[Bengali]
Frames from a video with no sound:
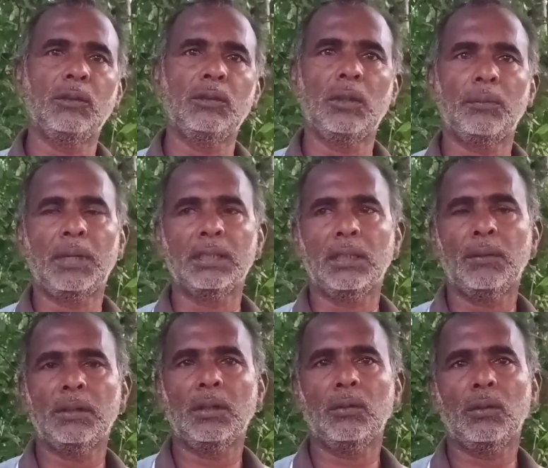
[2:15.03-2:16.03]
মধু যখন পাশে
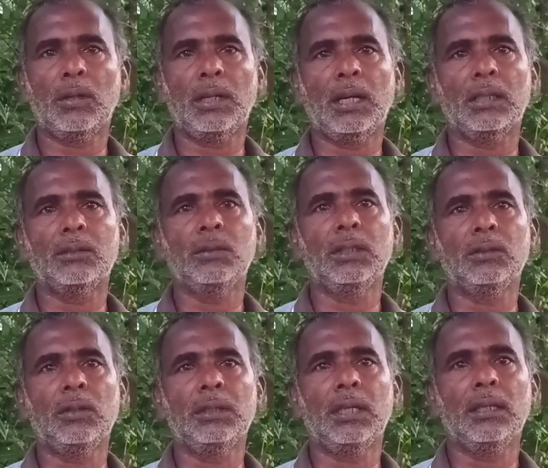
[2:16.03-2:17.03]
যাবার তখন ওরা ডাকাত নিয়ে
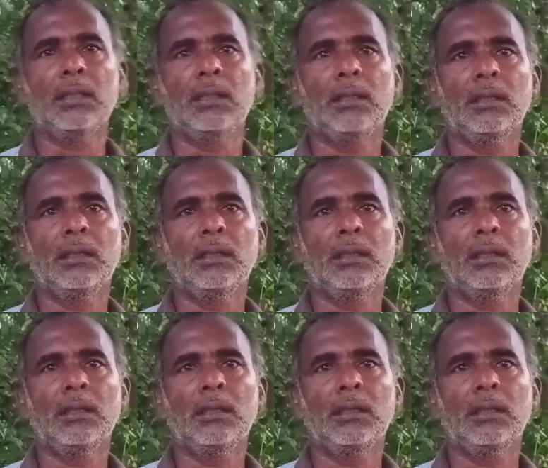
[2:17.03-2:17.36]
চলে যায়